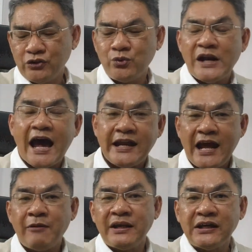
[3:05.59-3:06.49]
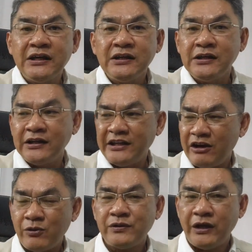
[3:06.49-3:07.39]
ทุกรายเนี่ยเอาไปครึ่งหนึ่งแล้ว
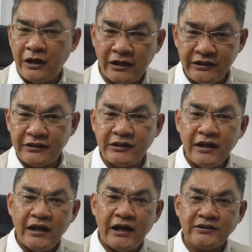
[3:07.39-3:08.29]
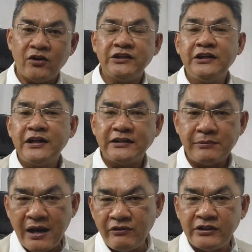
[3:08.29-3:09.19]
เดี๋ยวออีกสองอาทิตย์นะ
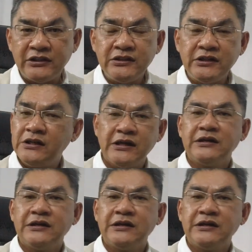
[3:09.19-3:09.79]
จะมาเอาอีกครึ่งหนึ่ง